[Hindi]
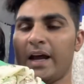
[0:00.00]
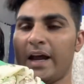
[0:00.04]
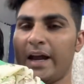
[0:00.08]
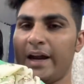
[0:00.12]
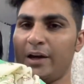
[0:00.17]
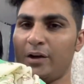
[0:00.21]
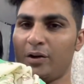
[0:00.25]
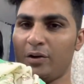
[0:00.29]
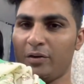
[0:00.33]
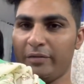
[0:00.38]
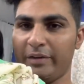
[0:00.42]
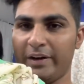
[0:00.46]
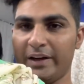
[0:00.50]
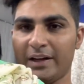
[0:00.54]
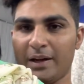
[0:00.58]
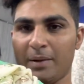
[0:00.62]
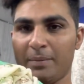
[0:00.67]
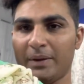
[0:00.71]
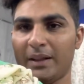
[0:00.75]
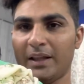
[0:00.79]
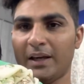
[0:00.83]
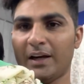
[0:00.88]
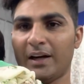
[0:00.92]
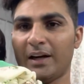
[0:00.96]
हाइट और वेट का
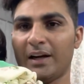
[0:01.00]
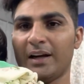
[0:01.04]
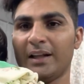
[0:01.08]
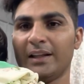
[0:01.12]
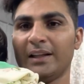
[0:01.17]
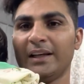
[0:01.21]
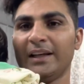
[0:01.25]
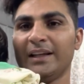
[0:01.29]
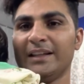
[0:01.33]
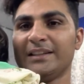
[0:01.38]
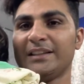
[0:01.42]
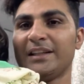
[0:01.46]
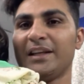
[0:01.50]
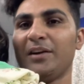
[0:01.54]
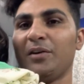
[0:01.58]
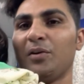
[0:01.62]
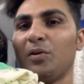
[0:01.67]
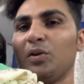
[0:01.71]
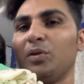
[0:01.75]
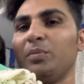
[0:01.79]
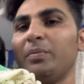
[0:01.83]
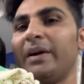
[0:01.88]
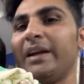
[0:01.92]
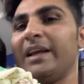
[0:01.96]
पता करना था कि इसकी
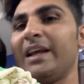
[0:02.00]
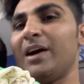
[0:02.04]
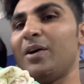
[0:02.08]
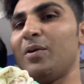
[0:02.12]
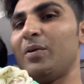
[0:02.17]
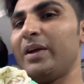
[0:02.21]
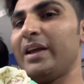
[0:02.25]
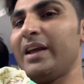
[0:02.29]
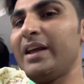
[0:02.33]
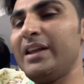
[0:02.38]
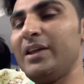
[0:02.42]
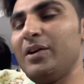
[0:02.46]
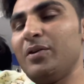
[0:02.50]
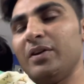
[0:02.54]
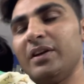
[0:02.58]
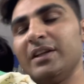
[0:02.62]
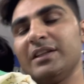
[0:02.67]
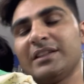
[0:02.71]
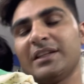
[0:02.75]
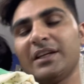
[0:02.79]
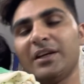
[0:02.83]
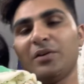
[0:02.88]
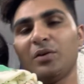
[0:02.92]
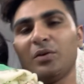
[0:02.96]
ग्रोथ बढ़िया हो रही है नहीं हो रही
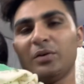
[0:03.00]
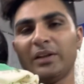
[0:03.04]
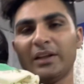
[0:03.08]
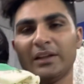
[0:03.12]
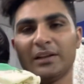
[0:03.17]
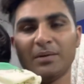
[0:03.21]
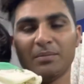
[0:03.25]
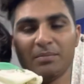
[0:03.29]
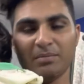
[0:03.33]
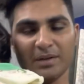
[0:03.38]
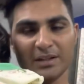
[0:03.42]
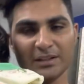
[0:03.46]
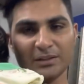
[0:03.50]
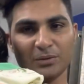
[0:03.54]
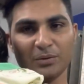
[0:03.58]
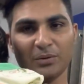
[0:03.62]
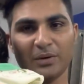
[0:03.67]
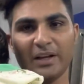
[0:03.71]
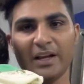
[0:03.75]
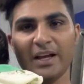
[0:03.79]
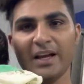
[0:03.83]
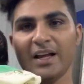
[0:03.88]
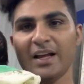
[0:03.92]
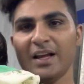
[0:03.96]
इसकी ग्रोथ एकदम मस्त हो
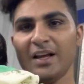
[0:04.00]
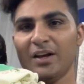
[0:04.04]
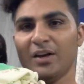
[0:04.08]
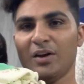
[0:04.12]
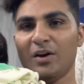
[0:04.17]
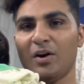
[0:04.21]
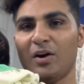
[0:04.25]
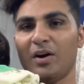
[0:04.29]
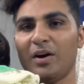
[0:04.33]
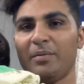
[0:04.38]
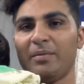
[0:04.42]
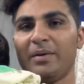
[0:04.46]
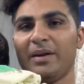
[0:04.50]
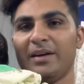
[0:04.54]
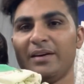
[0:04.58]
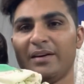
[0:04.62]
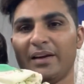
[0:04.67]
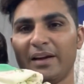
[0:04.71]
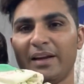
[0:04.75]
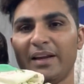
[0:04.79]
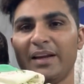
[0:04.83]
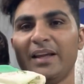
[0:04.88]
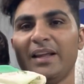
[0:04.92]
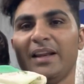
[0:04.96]
रही है और अभी
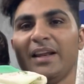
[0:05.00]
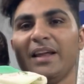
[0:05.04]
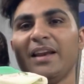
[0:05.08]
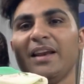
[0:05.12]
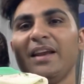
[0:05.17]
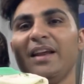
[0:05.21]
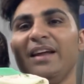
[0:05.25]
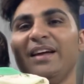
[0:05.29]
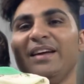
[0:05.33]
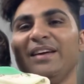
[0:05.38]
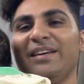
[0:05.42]
नंगी ने ना